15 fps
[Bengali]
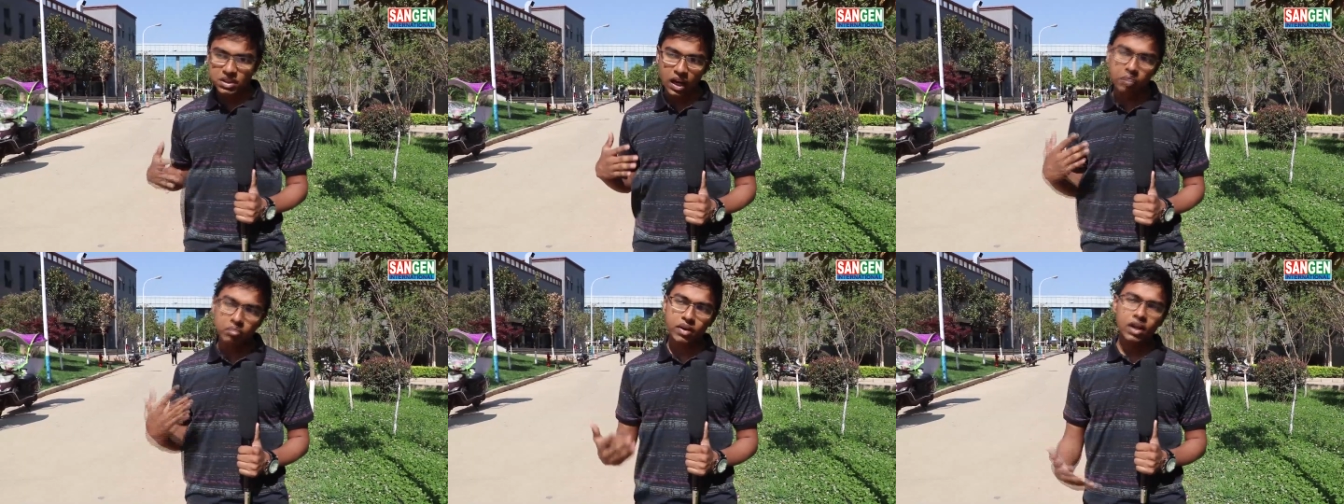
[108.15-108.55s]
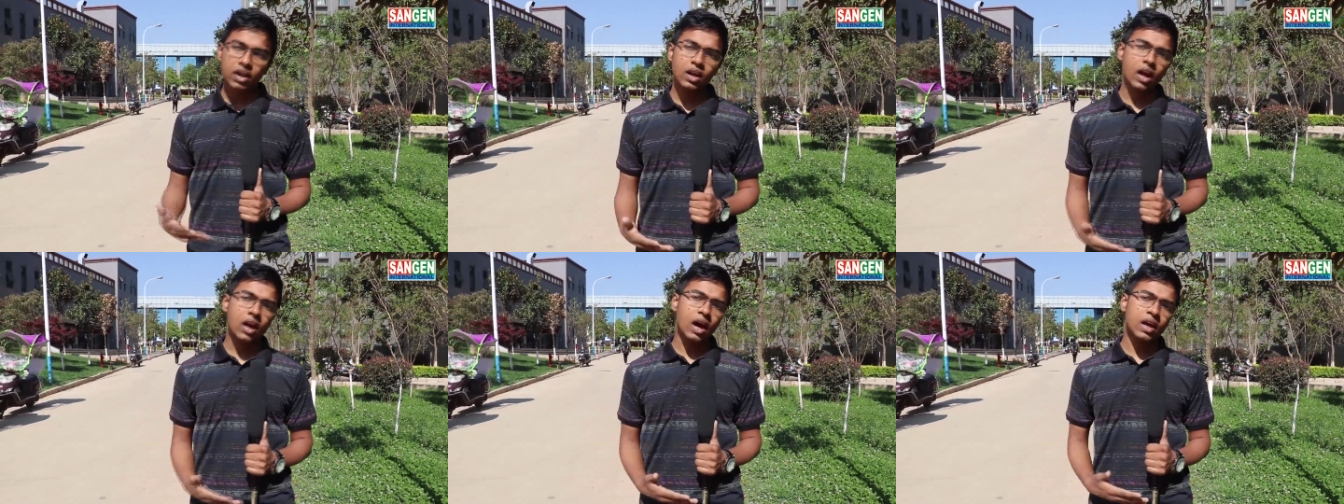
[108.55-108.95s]
সামনে
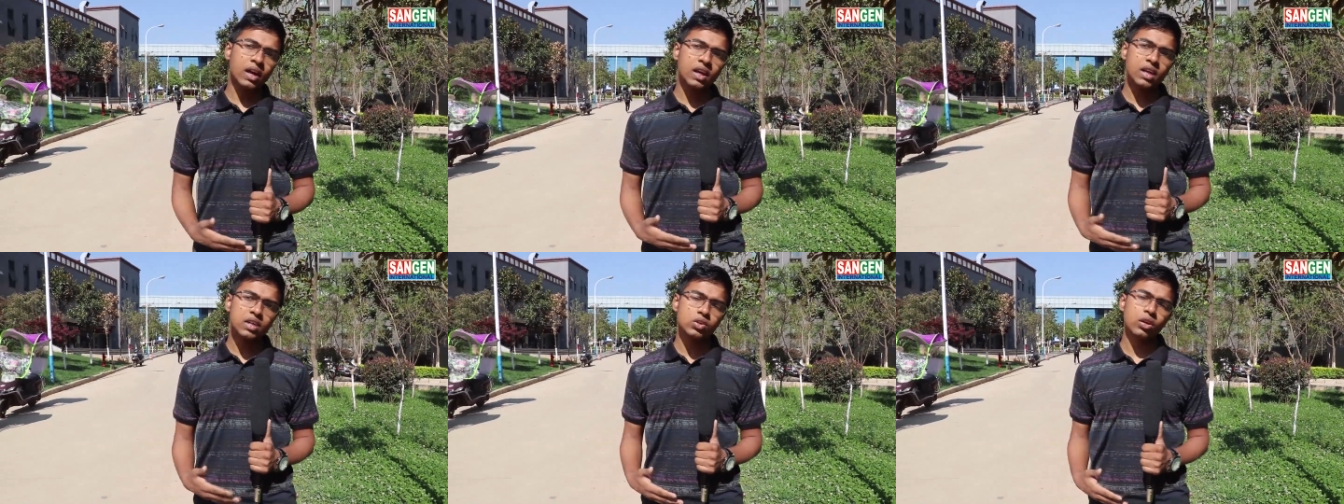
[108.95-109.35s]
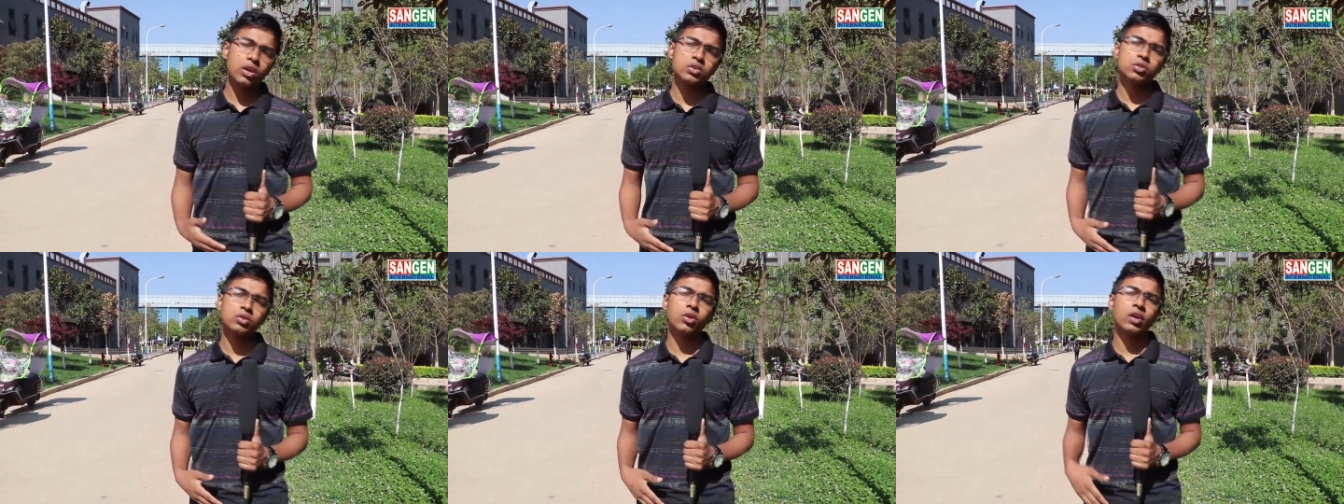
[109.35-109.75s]
এগিয়ে
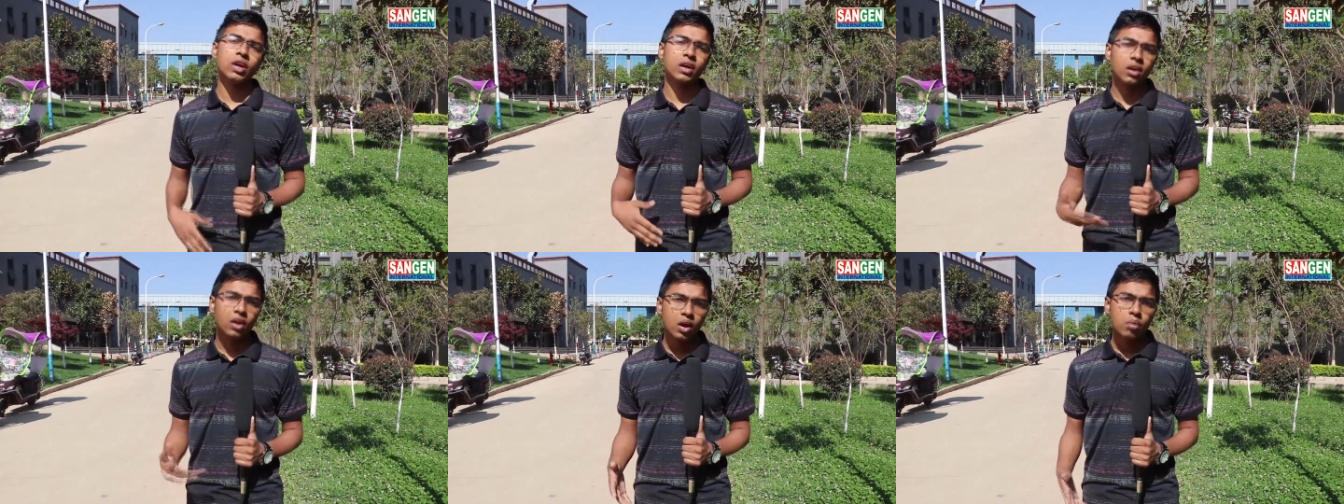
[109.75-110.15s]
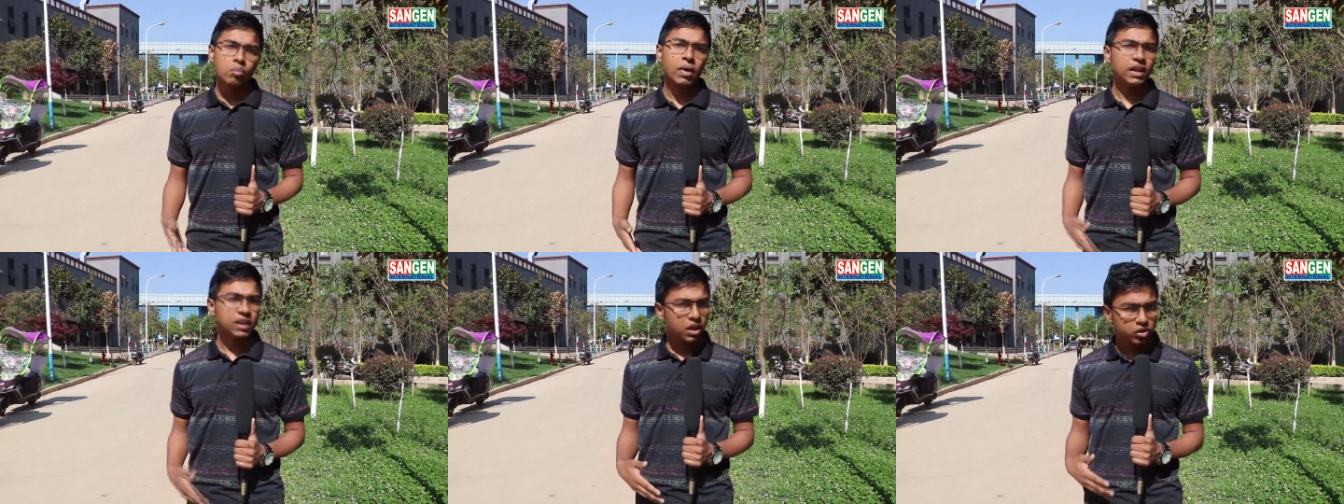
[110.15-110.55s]
চলার জন্য অনেক
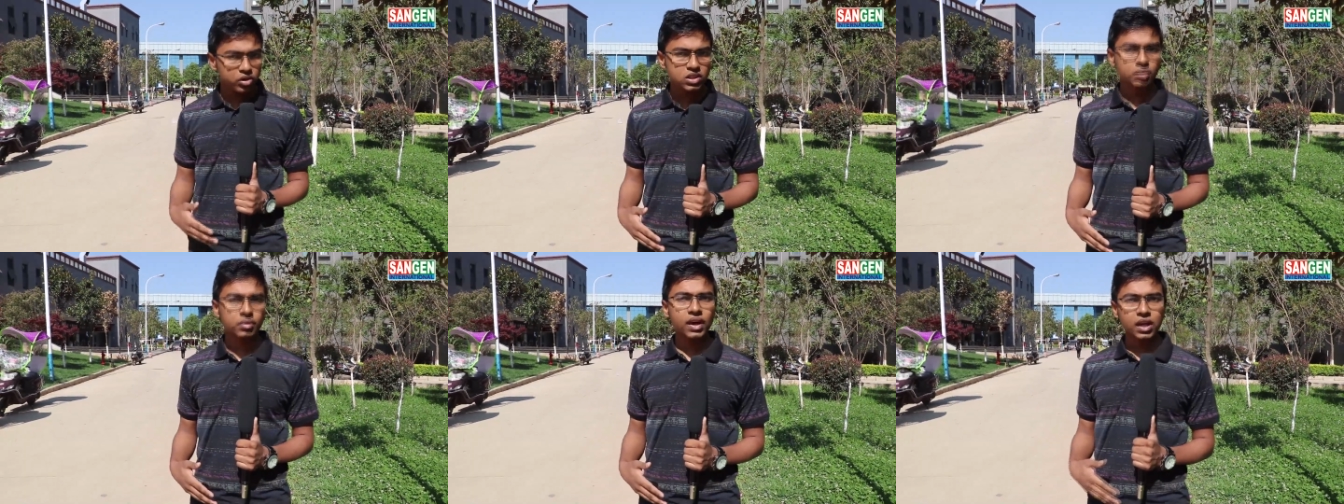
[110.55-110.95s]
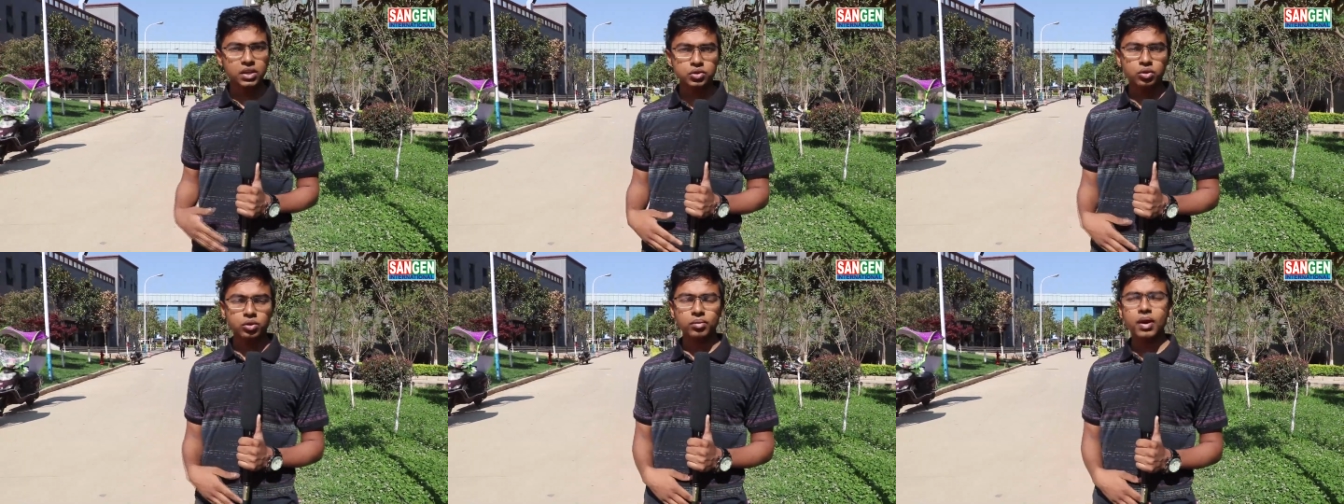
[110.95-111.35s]
পাথে হিসেবে
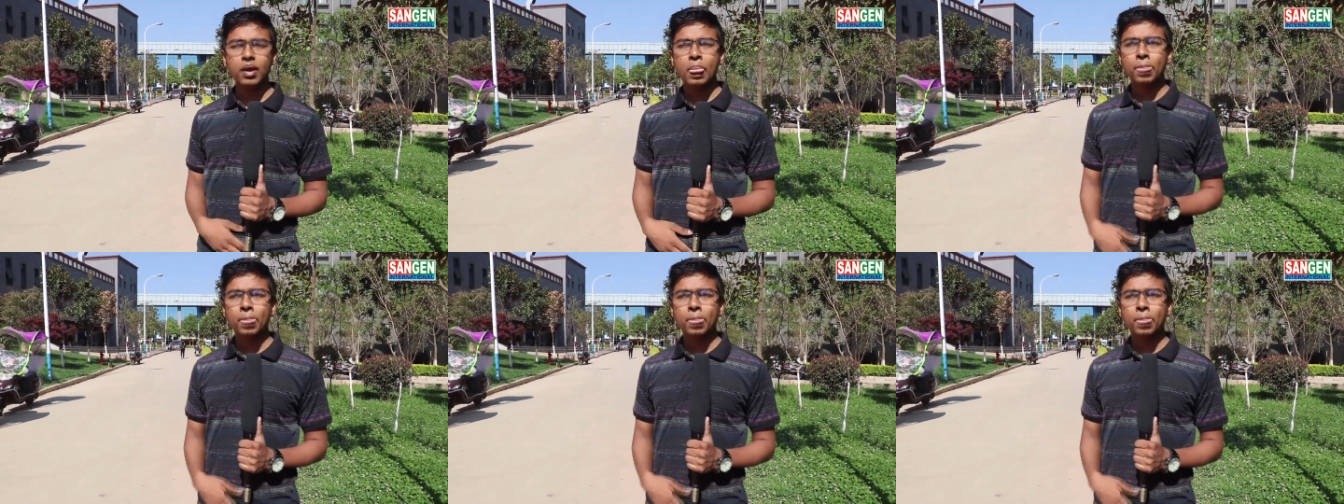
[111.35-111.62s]
কাজ করবে